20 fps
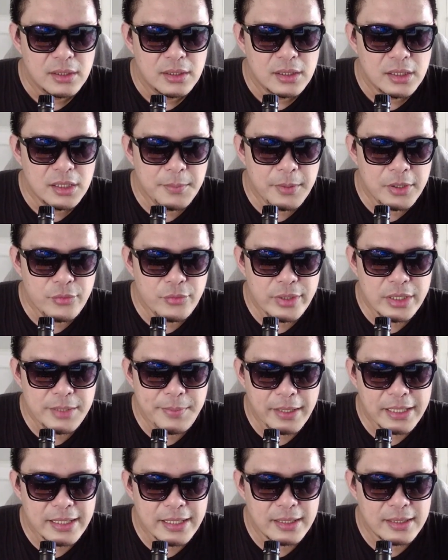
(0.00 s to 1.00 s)
Ini by the way dia
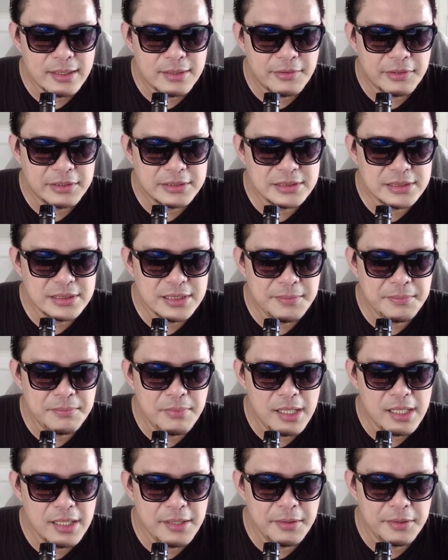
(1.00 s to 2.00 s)
pakai
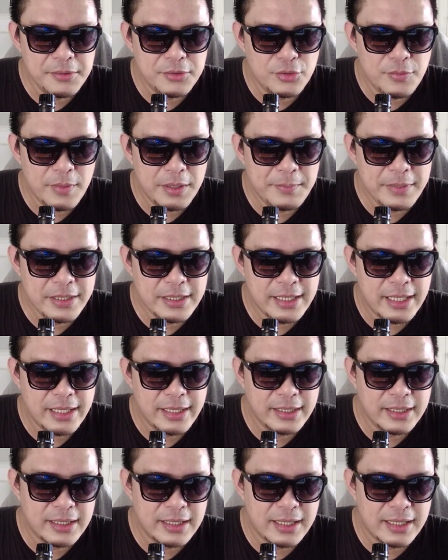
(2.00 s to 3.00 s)
simbalnya lumayan banyak ya.
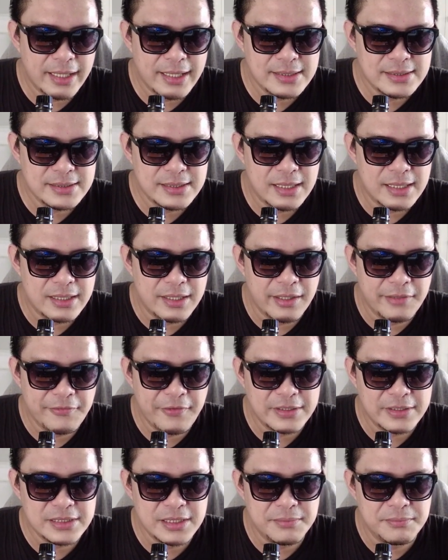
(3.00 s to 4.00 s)
Crash, ada
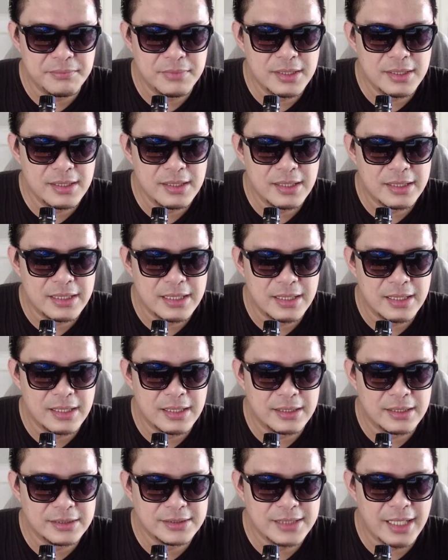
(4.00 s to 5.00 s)
efek simbal,
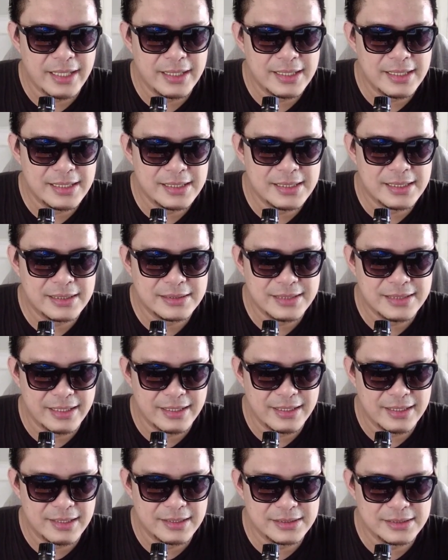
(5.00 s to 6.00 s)
ada China
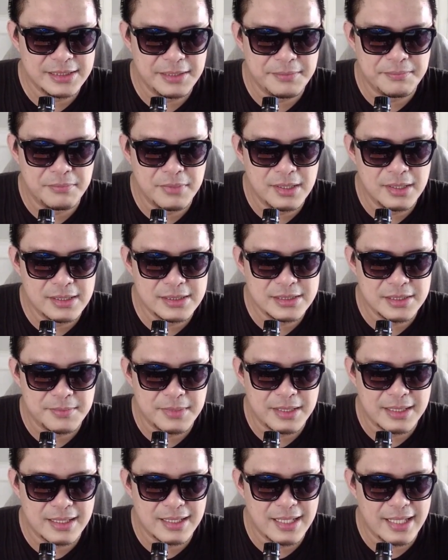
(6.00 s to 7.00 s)
China simbal
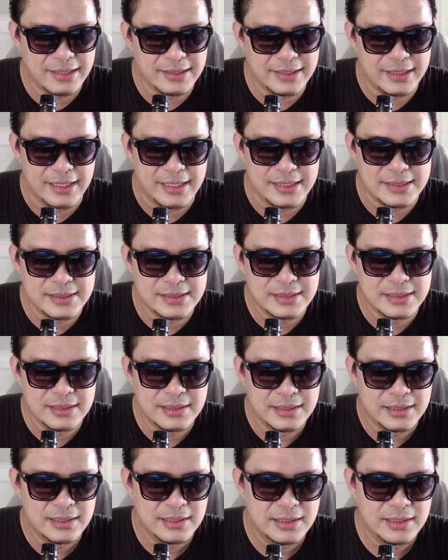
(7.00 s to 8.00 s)
sama right nih guys.
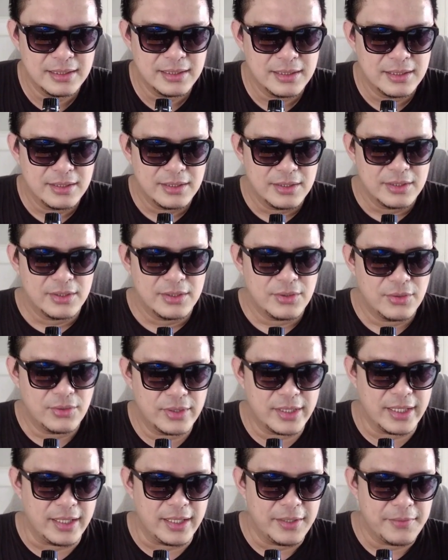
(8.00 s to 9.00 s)

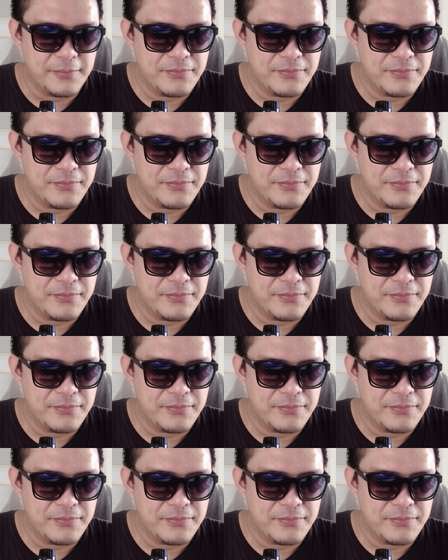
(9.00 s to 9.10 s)
Oke. Okay.